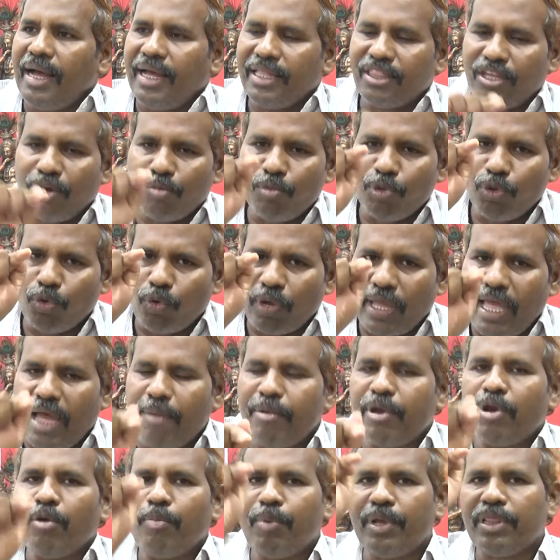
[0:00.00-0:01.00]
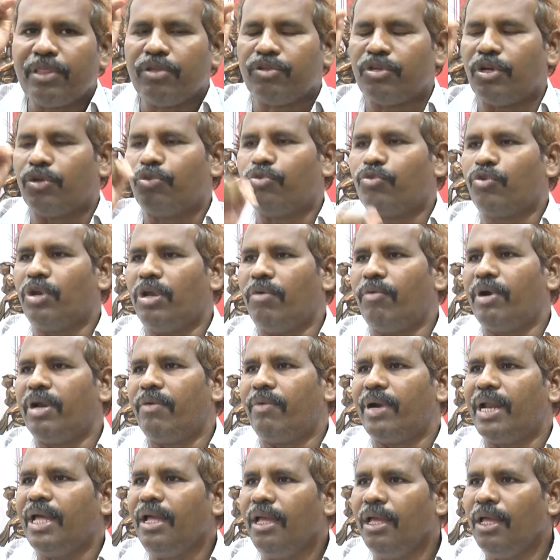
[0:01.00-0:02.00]
అంతకుముందు ఒక యాభై రూపాయలతో సర్దుకునేవాడు
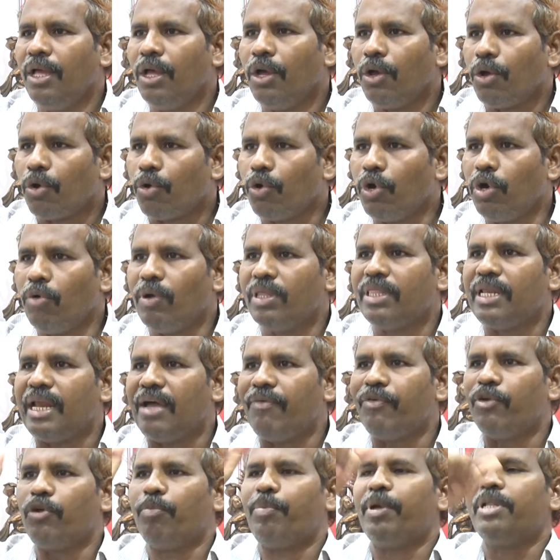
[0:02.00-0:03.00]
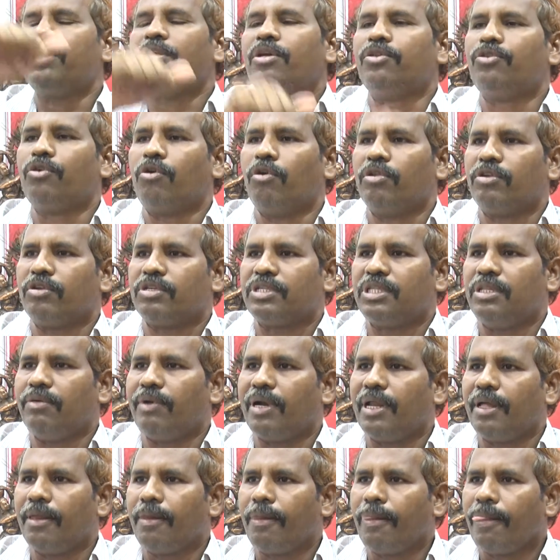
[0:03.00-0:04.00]
ఇవాళ రెండు వందల యాభై రూపాయలు సర్దుకోవాల్సి వస్తుంది
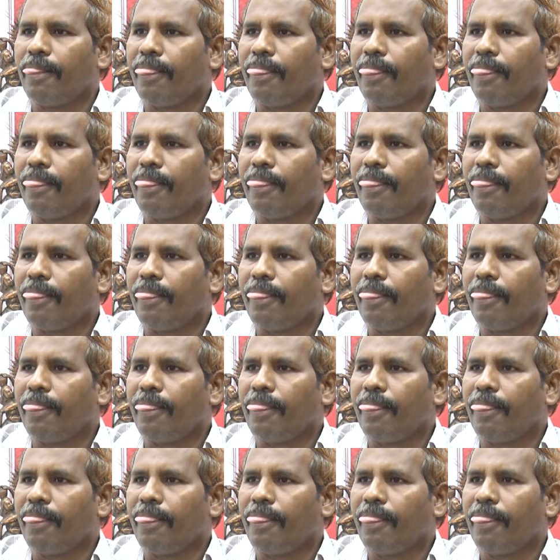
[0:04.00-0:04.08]
ఇవాళ